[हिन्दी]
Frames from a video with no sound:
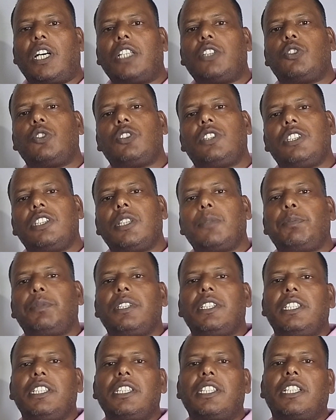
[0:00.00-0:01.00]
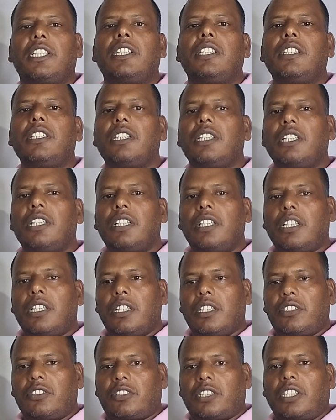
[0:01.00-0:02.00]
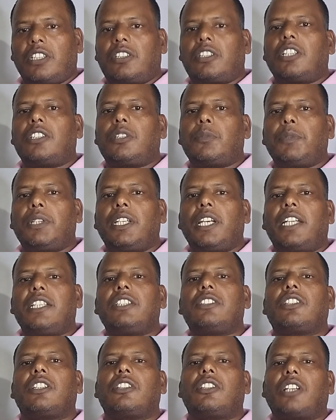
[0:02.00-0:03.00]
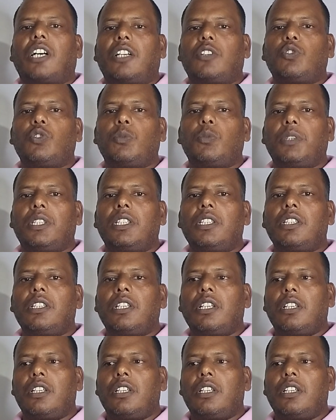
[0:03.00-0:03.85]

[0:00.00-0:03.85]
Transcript: का द्वितीय पीढ़ी के संतत में यानी संतानों में